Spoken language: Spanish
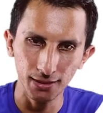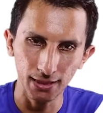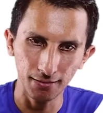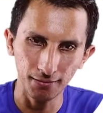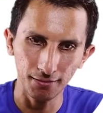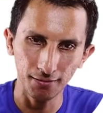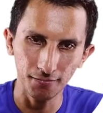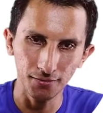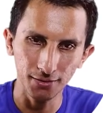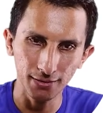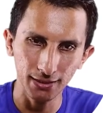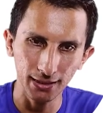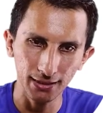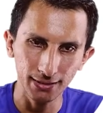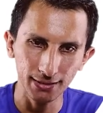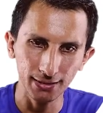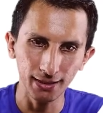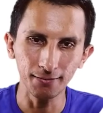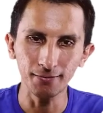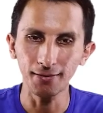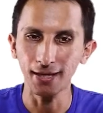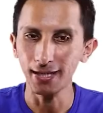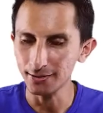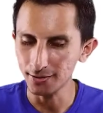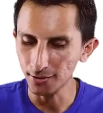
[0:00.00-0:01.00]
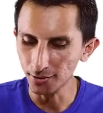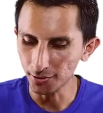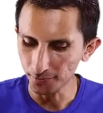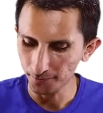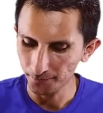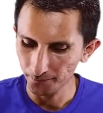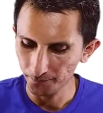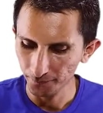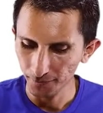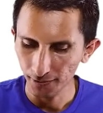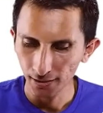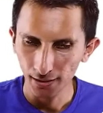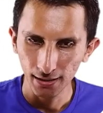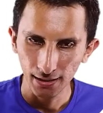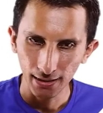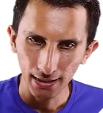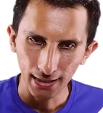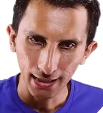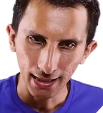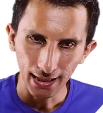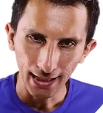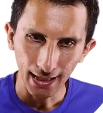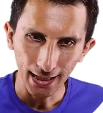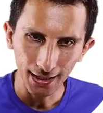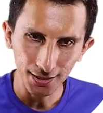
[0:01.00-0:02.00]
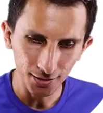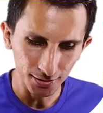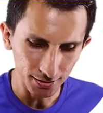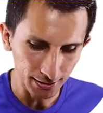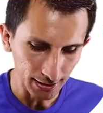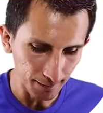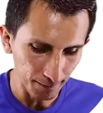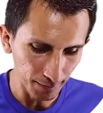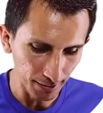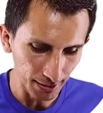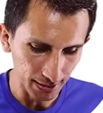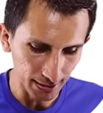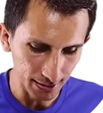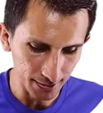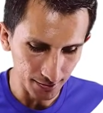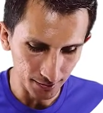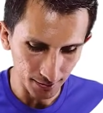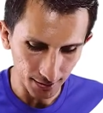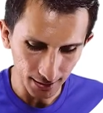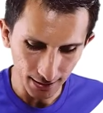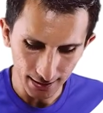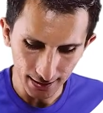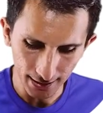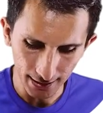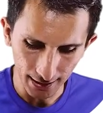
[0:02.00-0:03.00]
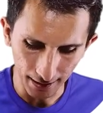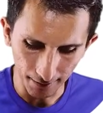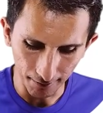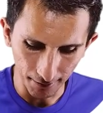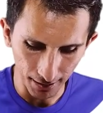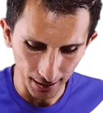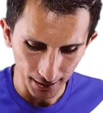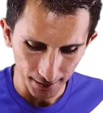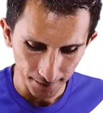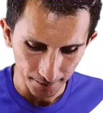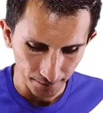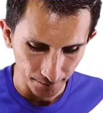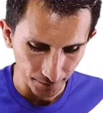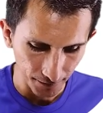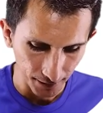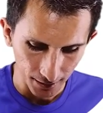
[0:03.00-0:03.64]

ya vimos esta, Visor. Hay otra aplicación que se llama